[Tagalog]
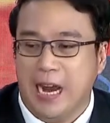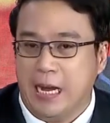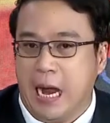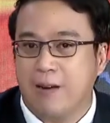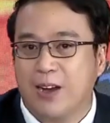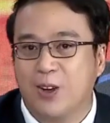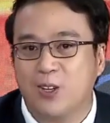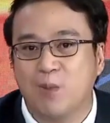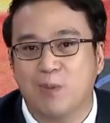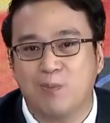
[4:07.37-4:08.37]
ng
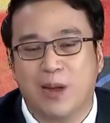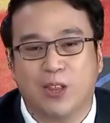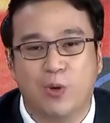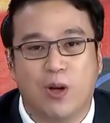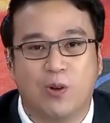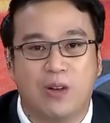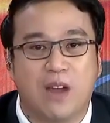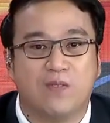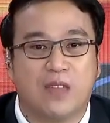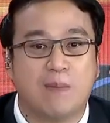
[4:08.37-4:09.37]
reclusion perpetua or
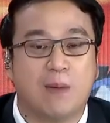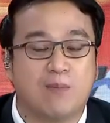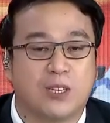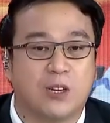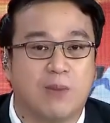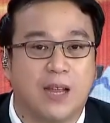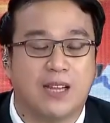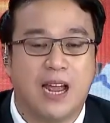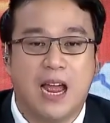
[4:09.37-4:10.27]
lifetime imprisonment